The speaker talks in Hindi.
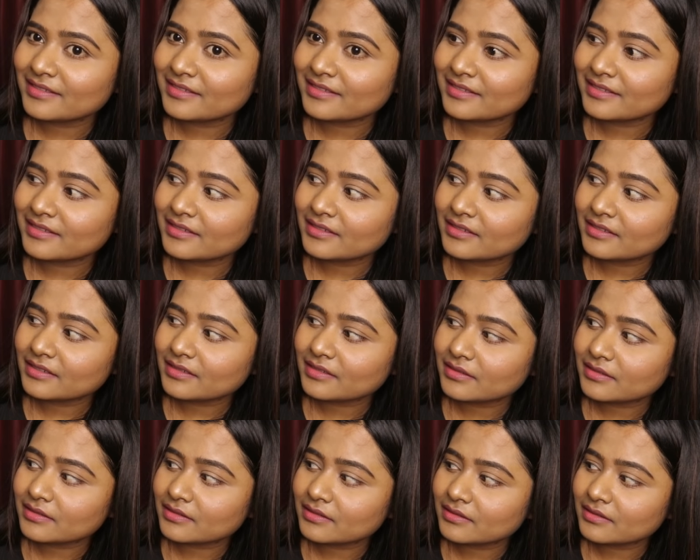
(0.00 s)
हाय
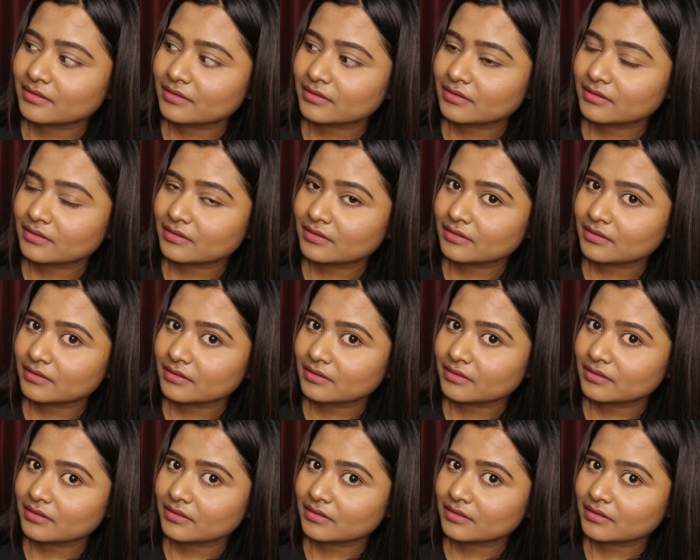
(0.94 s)
एंजेला
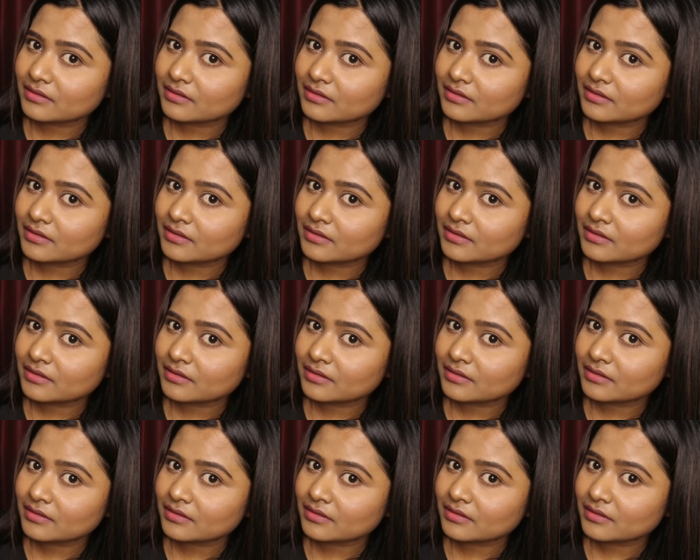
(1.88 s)
क्या आप मुझे
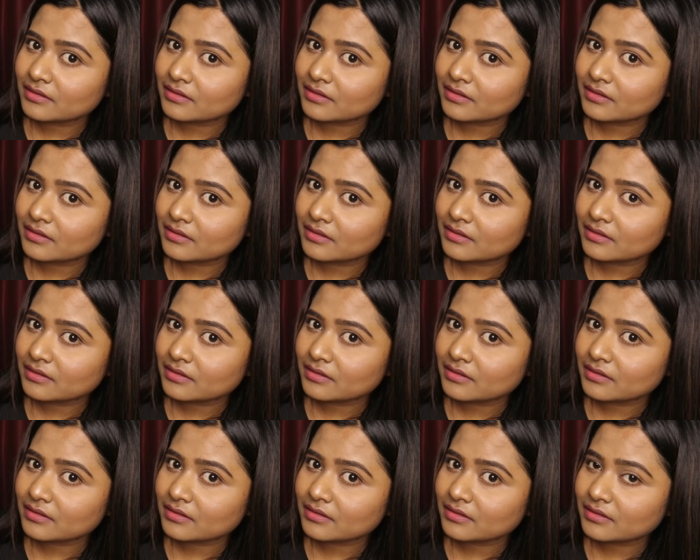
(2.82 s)
कोई हॉरर
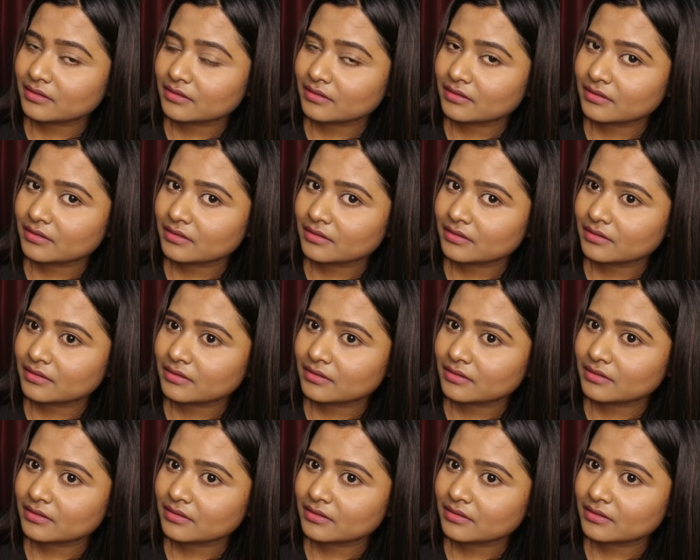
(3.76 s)
स्टोरी सुनाओगे